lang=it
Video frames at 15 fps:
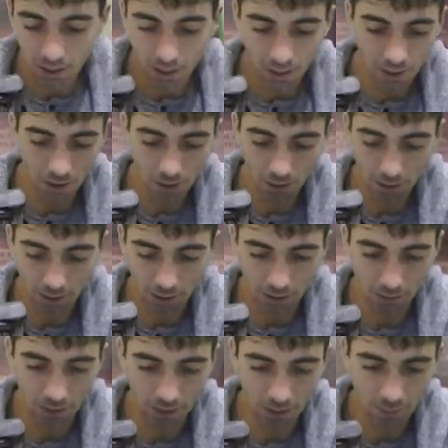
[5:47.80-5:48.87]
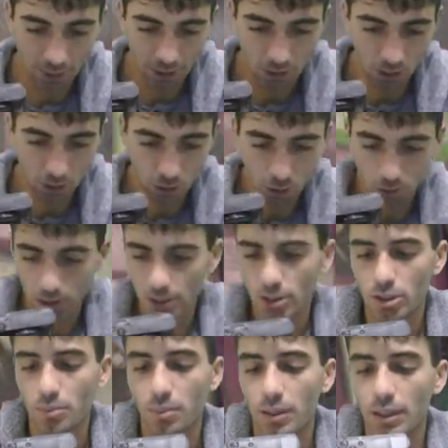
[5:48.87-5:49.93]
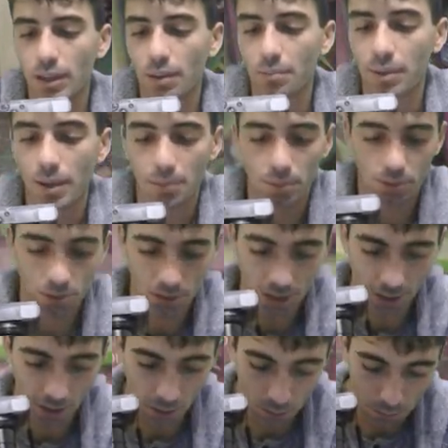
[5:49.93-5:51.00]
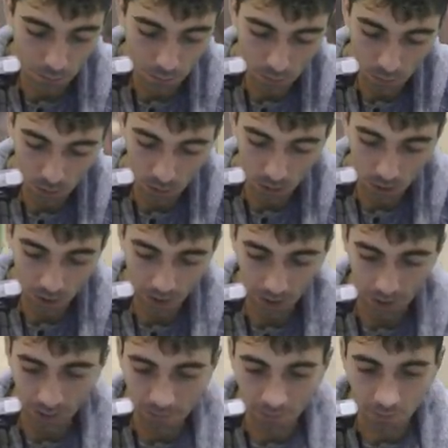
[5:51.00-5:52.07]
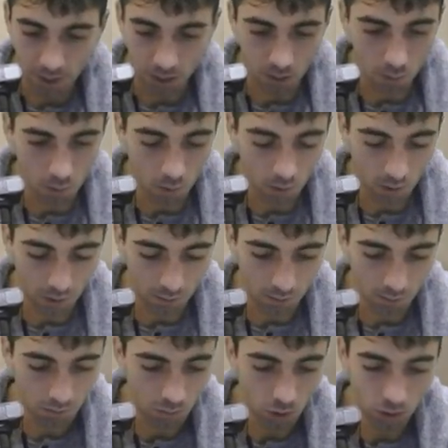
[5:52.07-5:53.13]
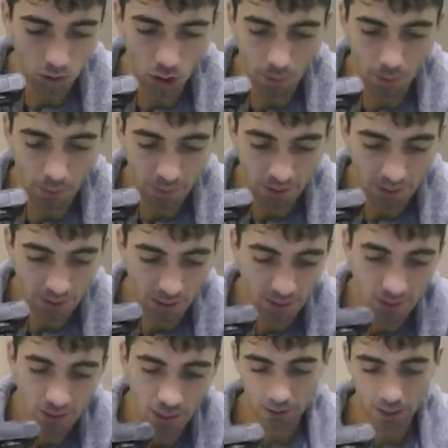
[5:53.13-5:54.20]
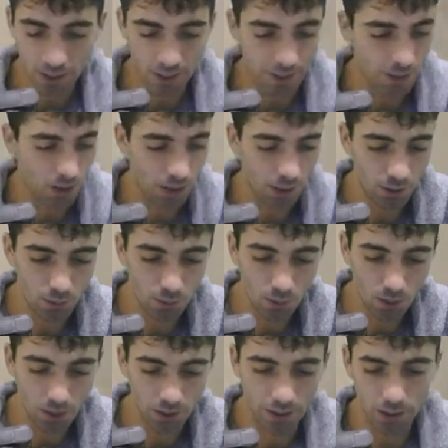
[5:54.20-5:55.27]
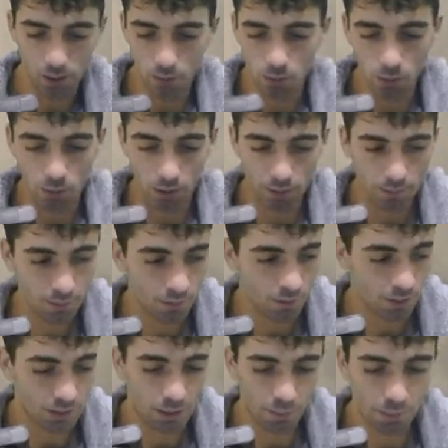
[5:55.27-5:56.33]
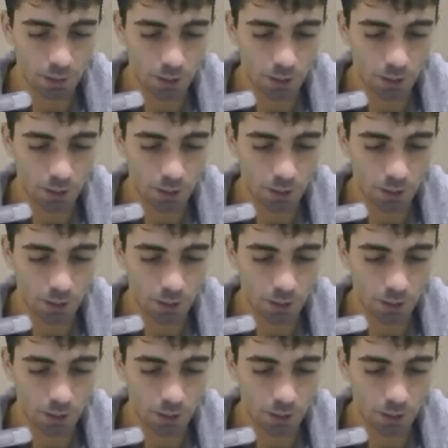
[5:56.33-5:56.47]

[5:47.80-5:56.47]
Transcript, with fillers: Carino l'avvertimento e il giudizio, poi abbiamo tre compulsori che comunque non sono mai abbastanza. Carino Iron Wall che comunque fa sempre